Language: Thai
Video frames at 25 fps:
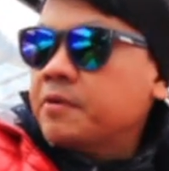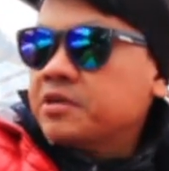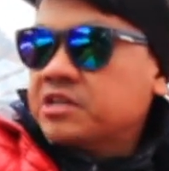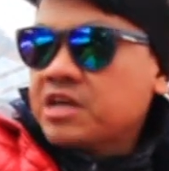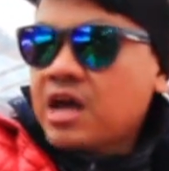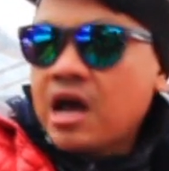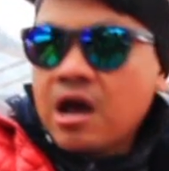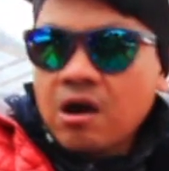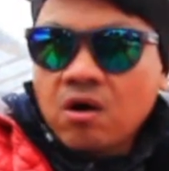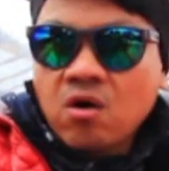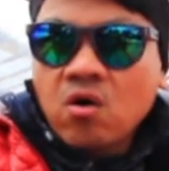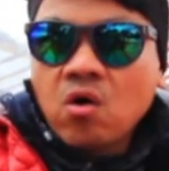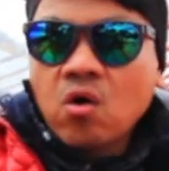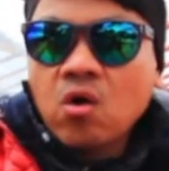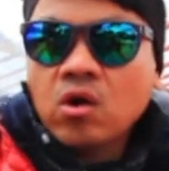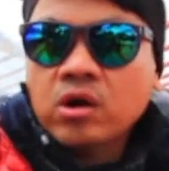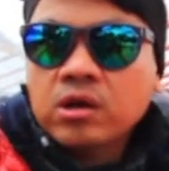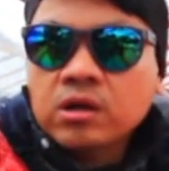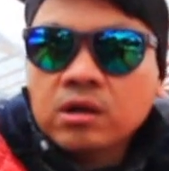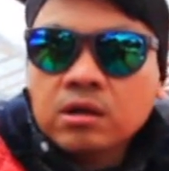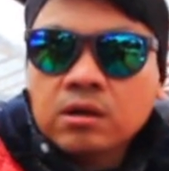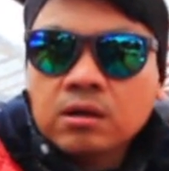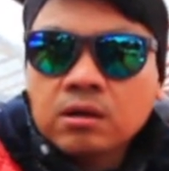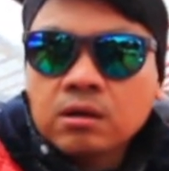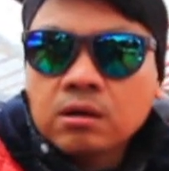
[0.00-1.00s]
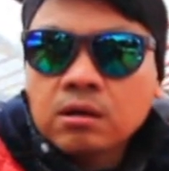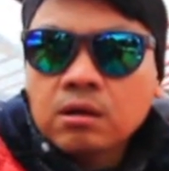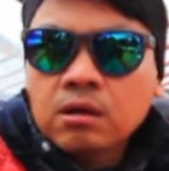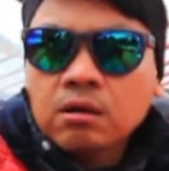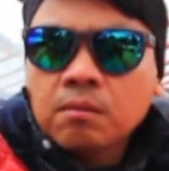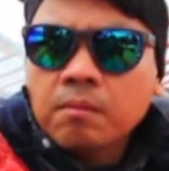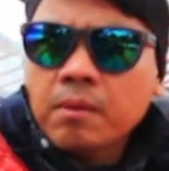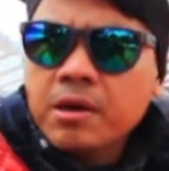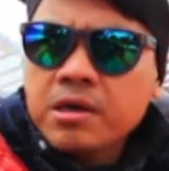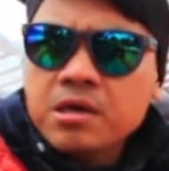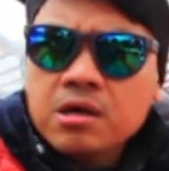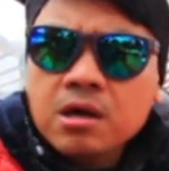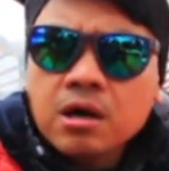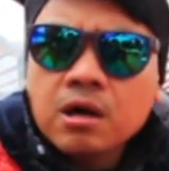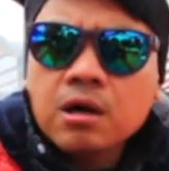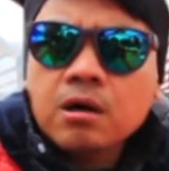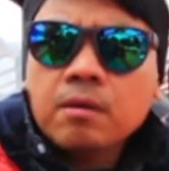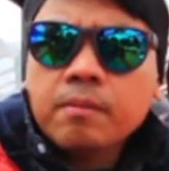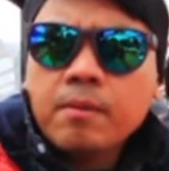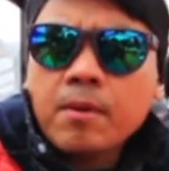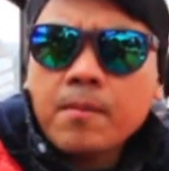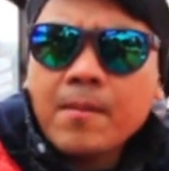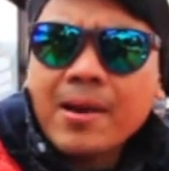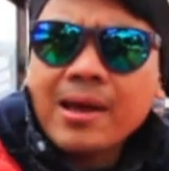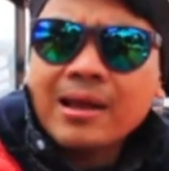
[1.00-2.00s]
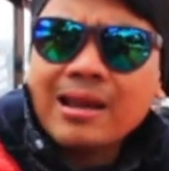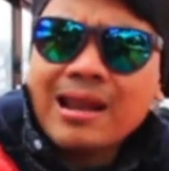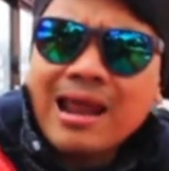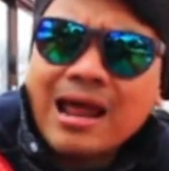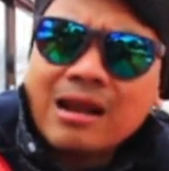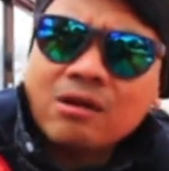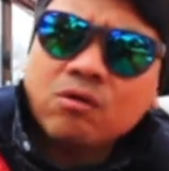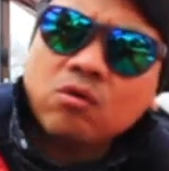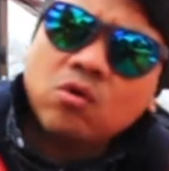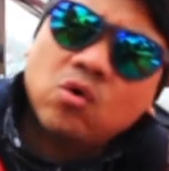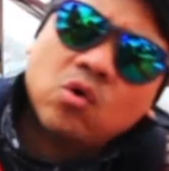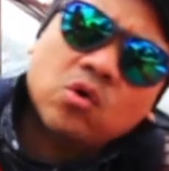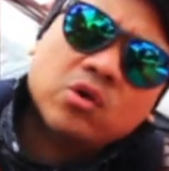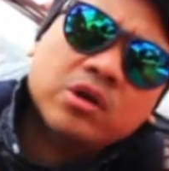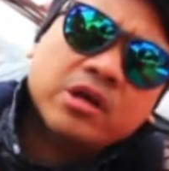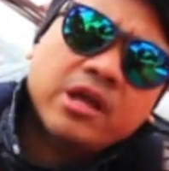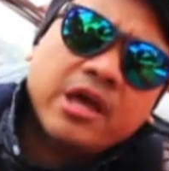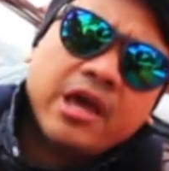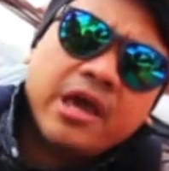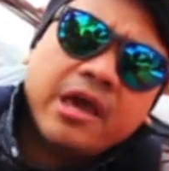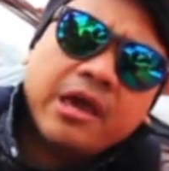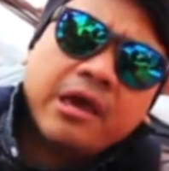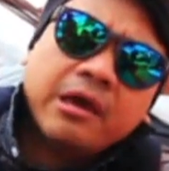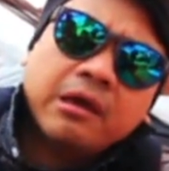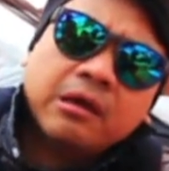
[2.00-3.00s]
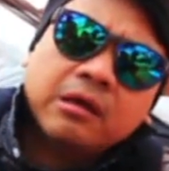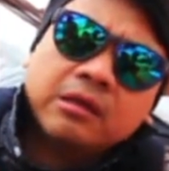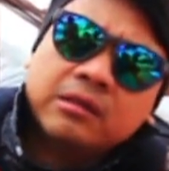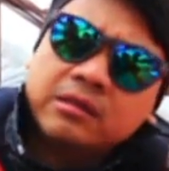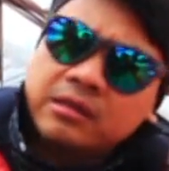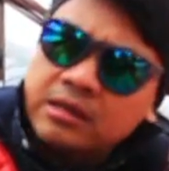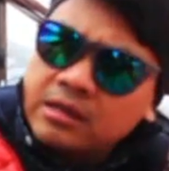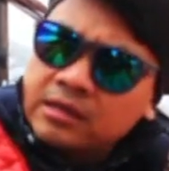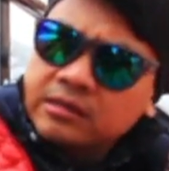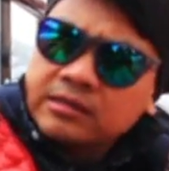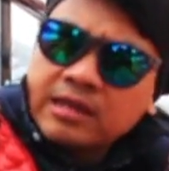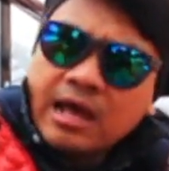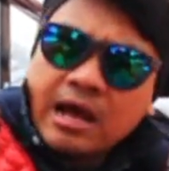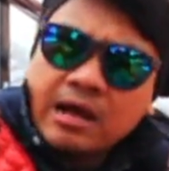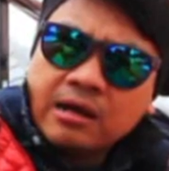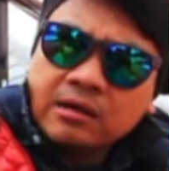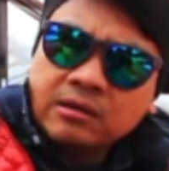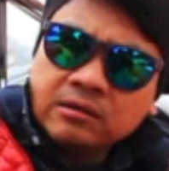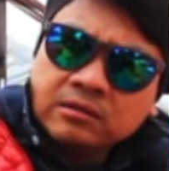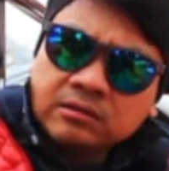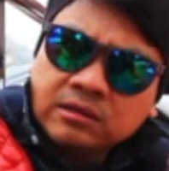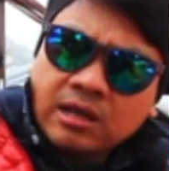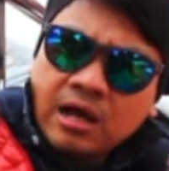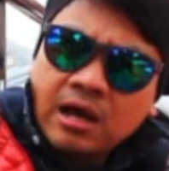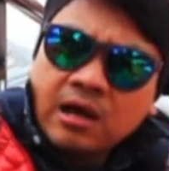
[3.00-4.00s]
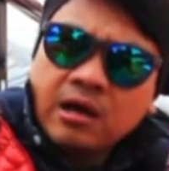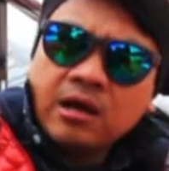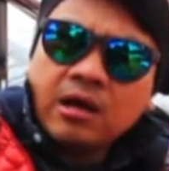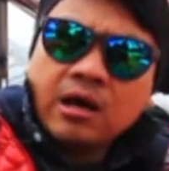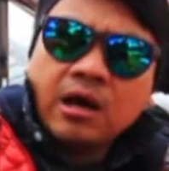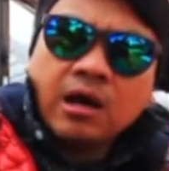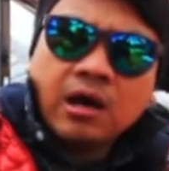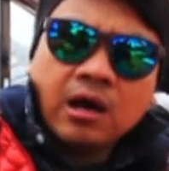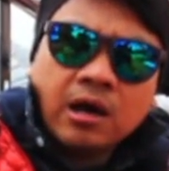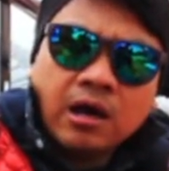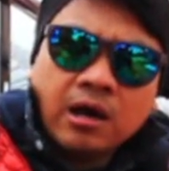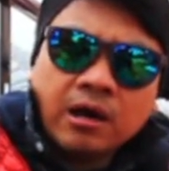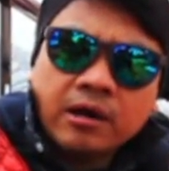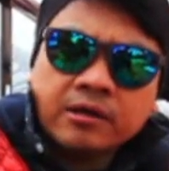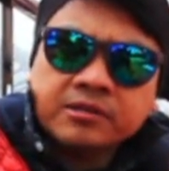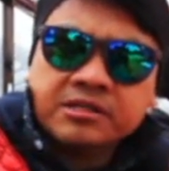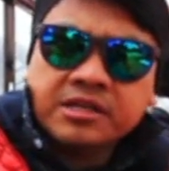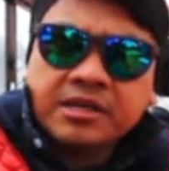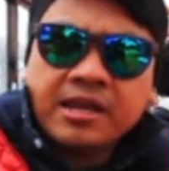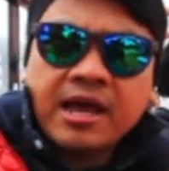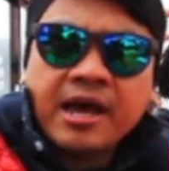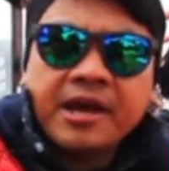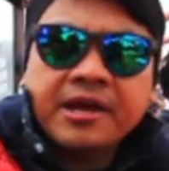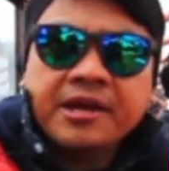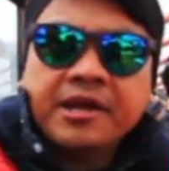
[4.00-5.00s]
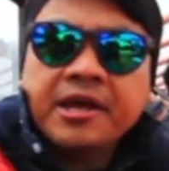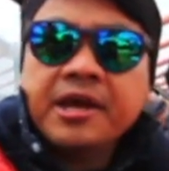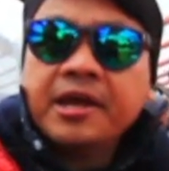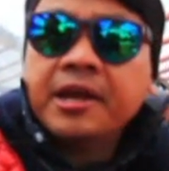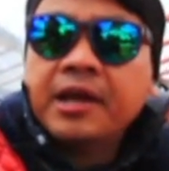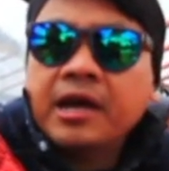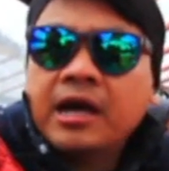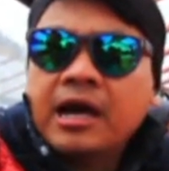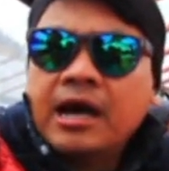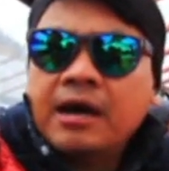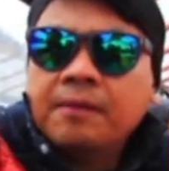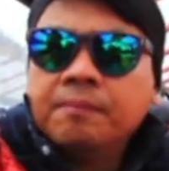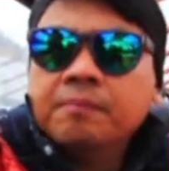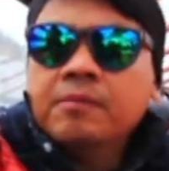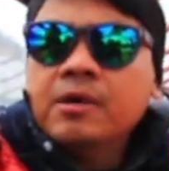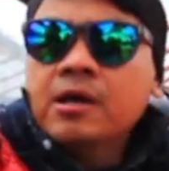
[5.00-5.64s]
ประชากรไม่เยอะ ประมาณล้านคนเอง ทั้งทั้งเส้นไดเนี่ยนะครับ